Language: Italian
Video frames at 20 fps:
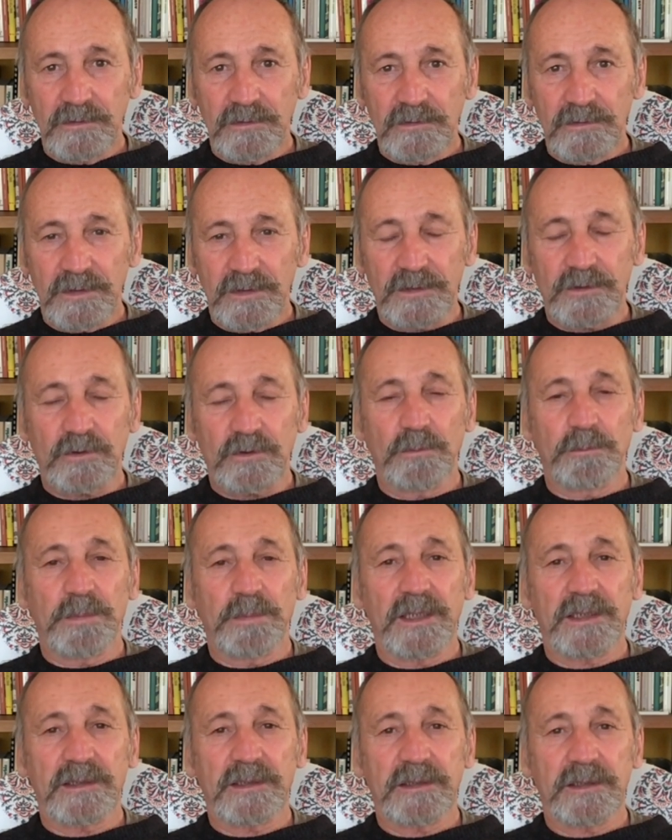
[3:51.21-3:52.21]
la
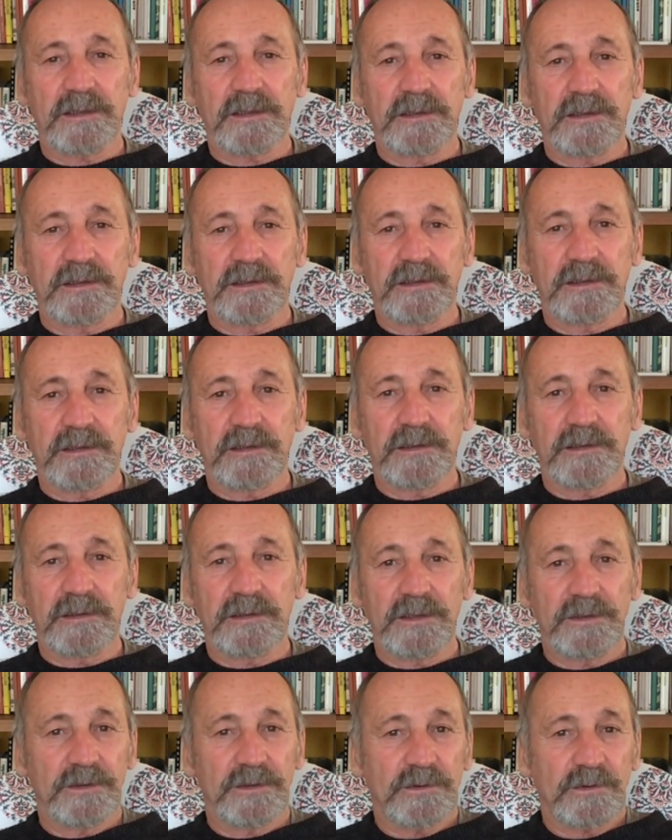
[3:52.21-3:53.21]
scoperta di,
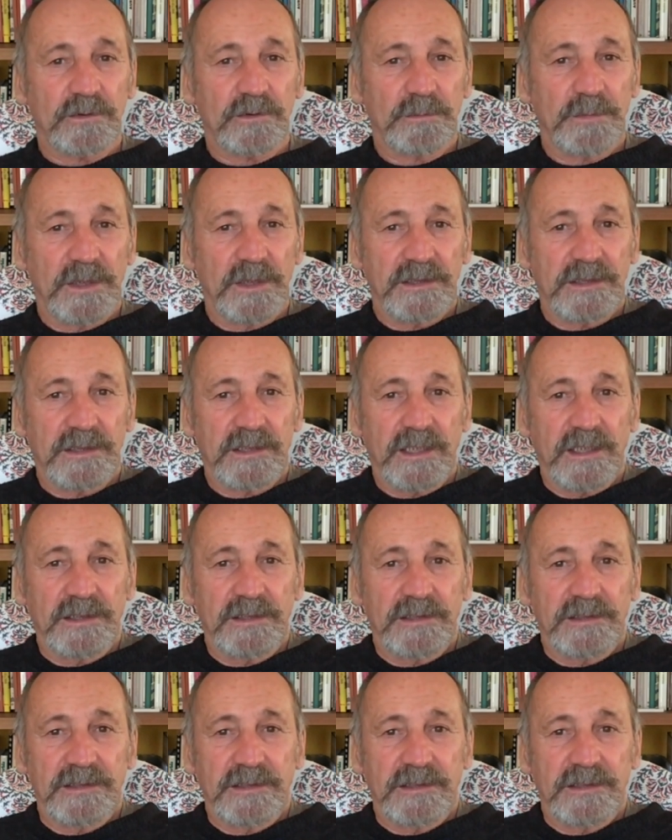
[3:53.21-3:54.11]
degli strumenti de,